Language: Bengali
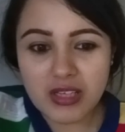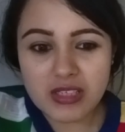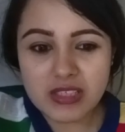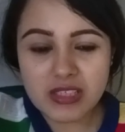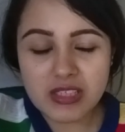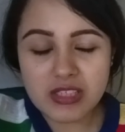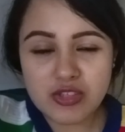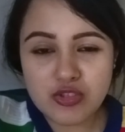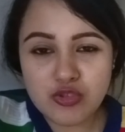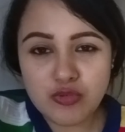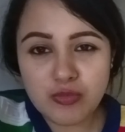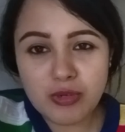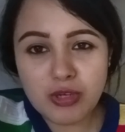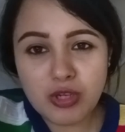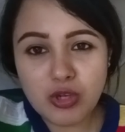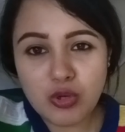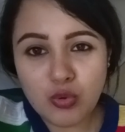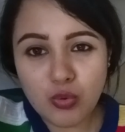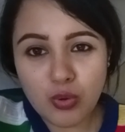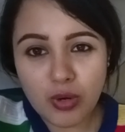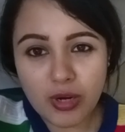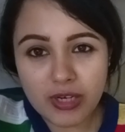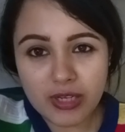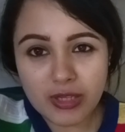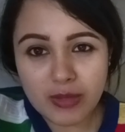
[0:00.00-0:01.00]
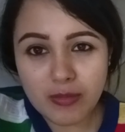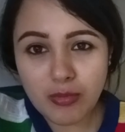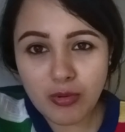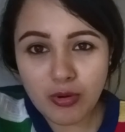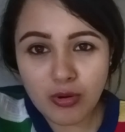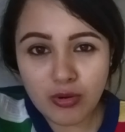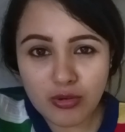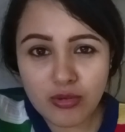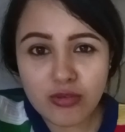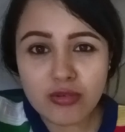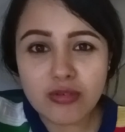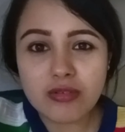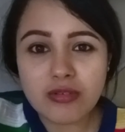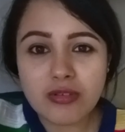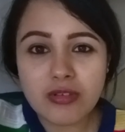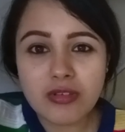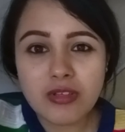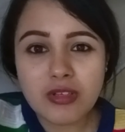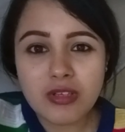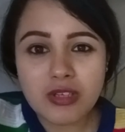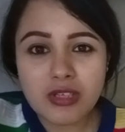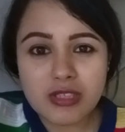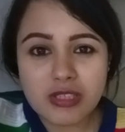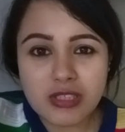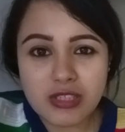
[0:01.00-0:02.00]
সেটা তুমি লোয়ারেই বলো
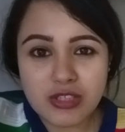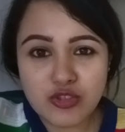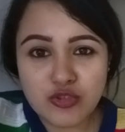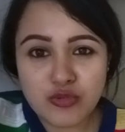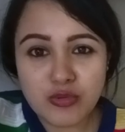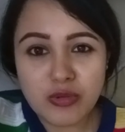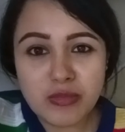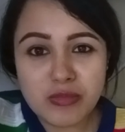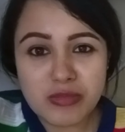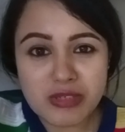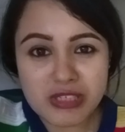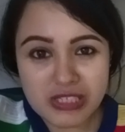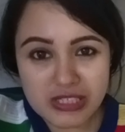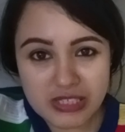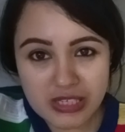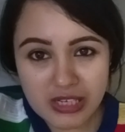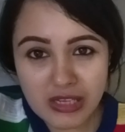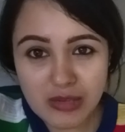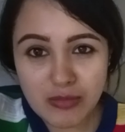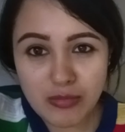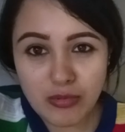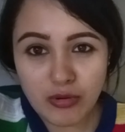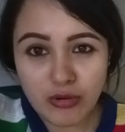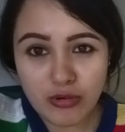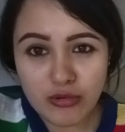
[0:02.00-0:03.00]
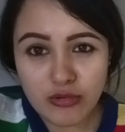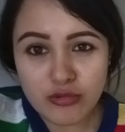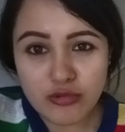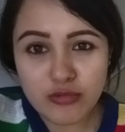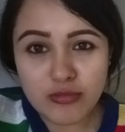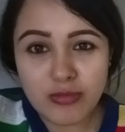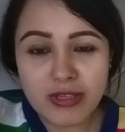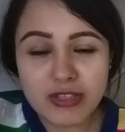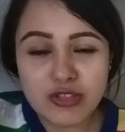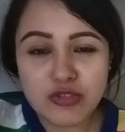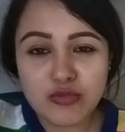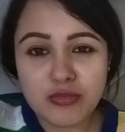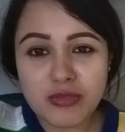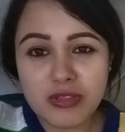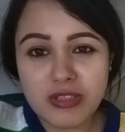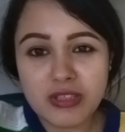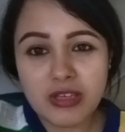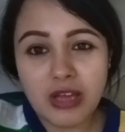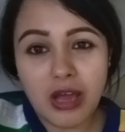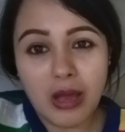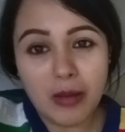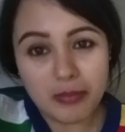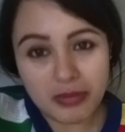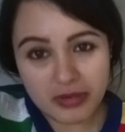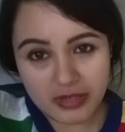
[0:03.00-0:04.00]
সেটা তুমি মিডিলেই বলো বা তুমি
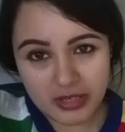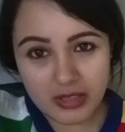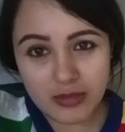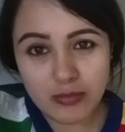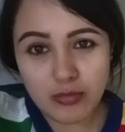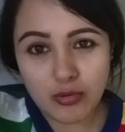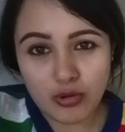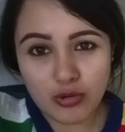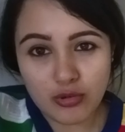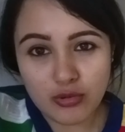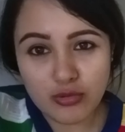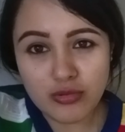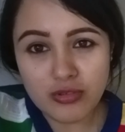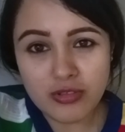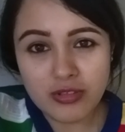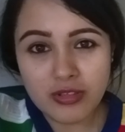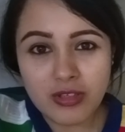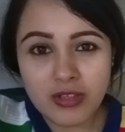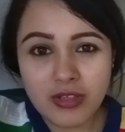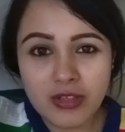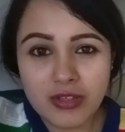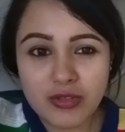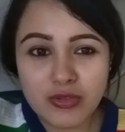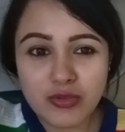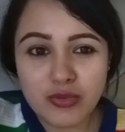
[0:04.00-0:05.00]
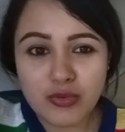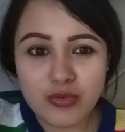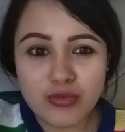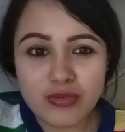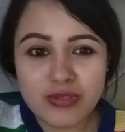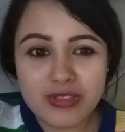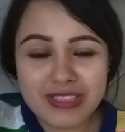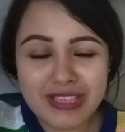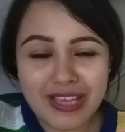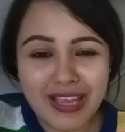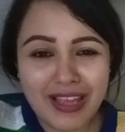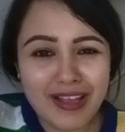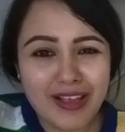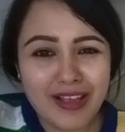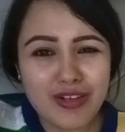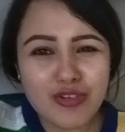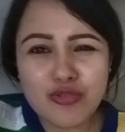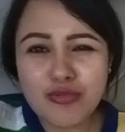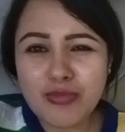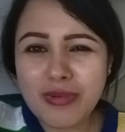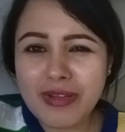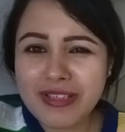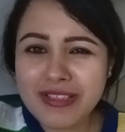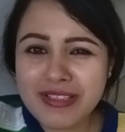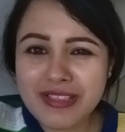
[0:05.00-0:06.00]
আপারেই বলো তো জায়গা
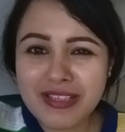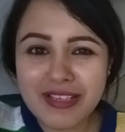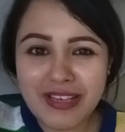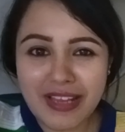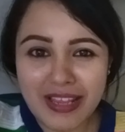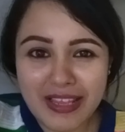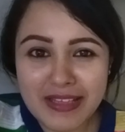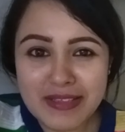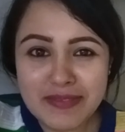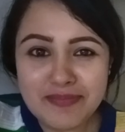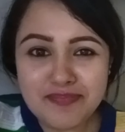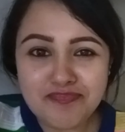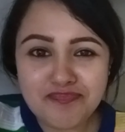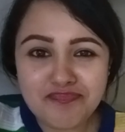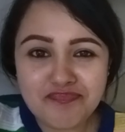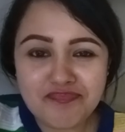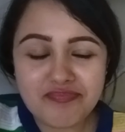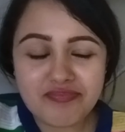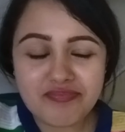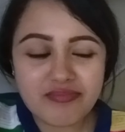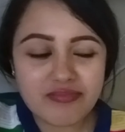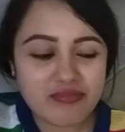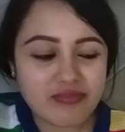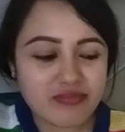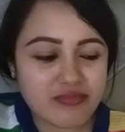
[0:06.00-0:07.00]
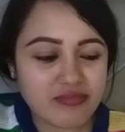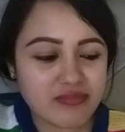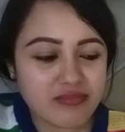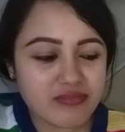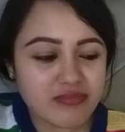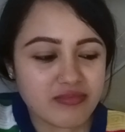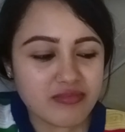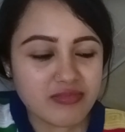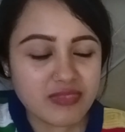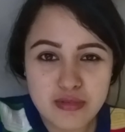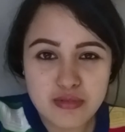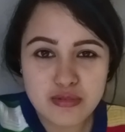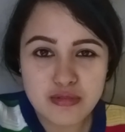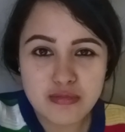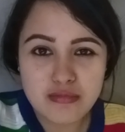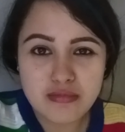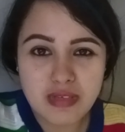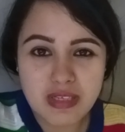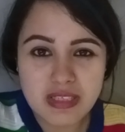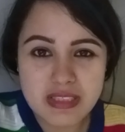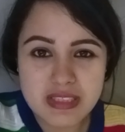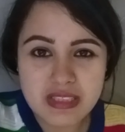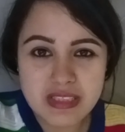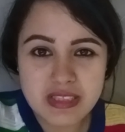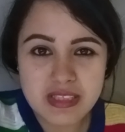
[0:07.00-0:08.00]
খুব একটা নেই ফোন
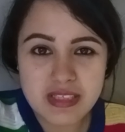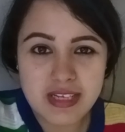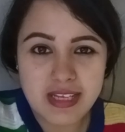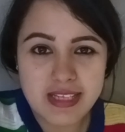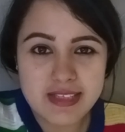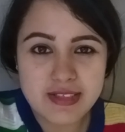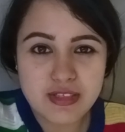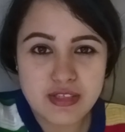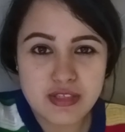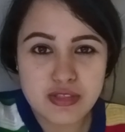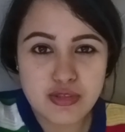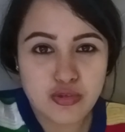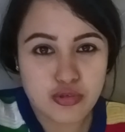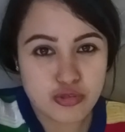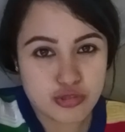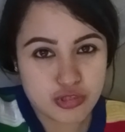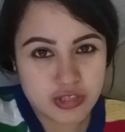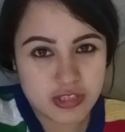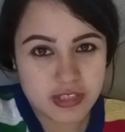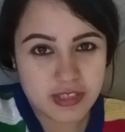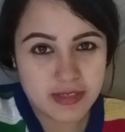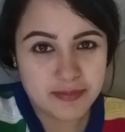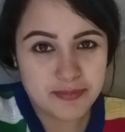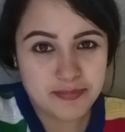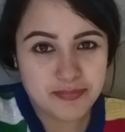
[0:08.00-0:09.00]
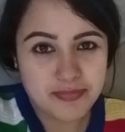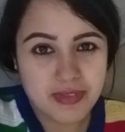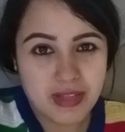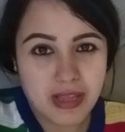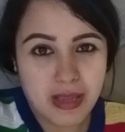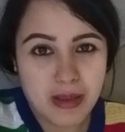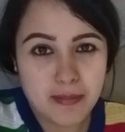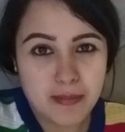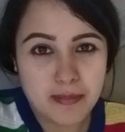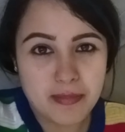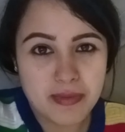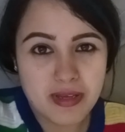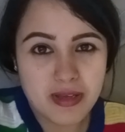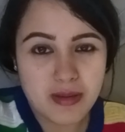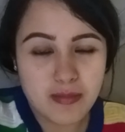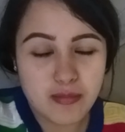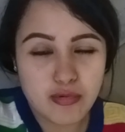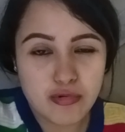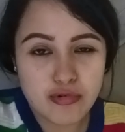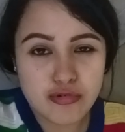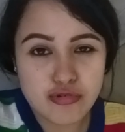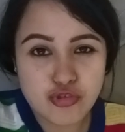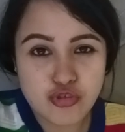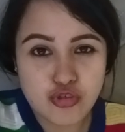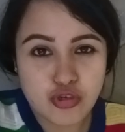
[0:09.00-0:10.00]
বাজে রাত্রি দশটা আমরা
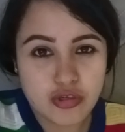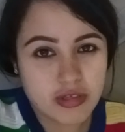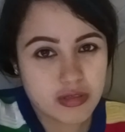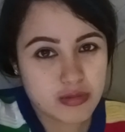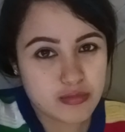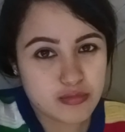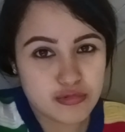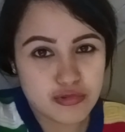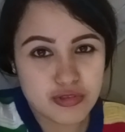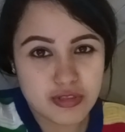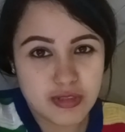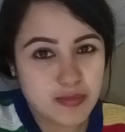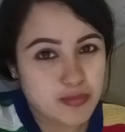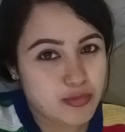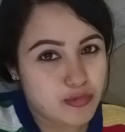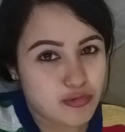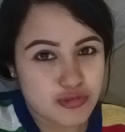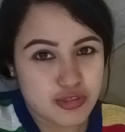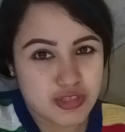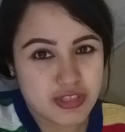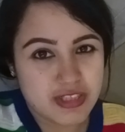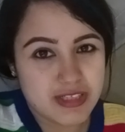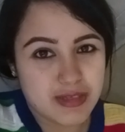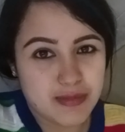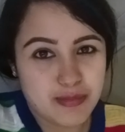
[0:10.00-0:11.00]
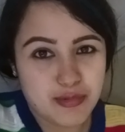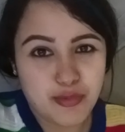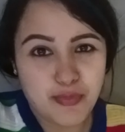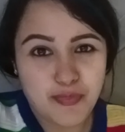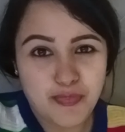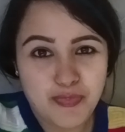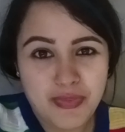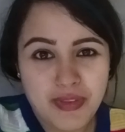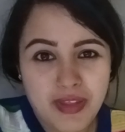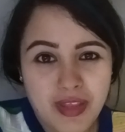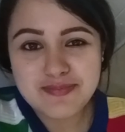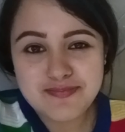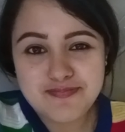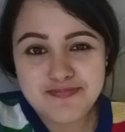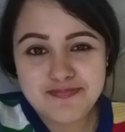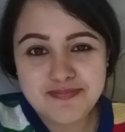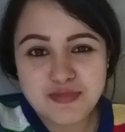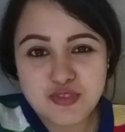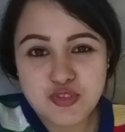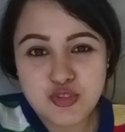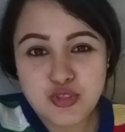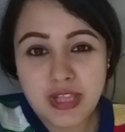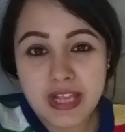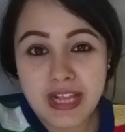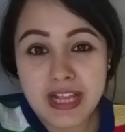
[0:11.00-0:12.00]
ভোর ছটার মধ্যে পৌঁছে যাব
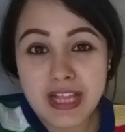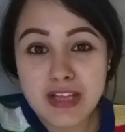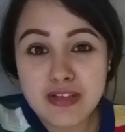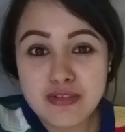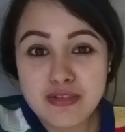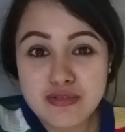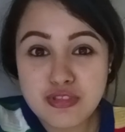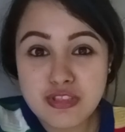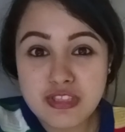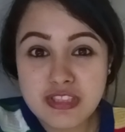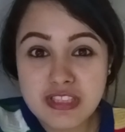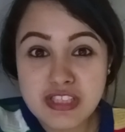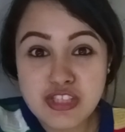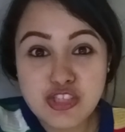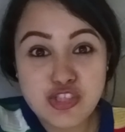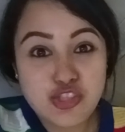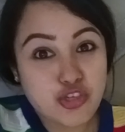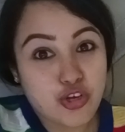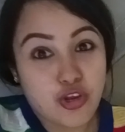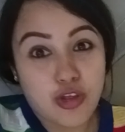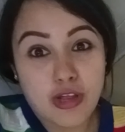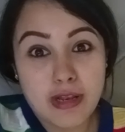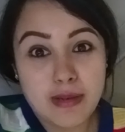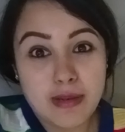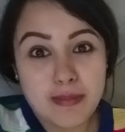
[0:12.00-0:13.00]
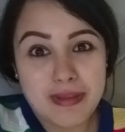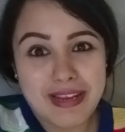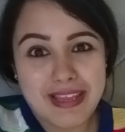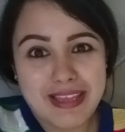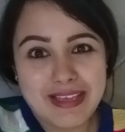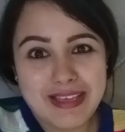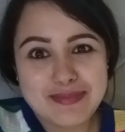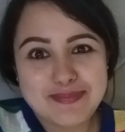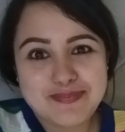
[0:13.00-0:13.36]
তো দেখা হচ্ছে সকালবেলায়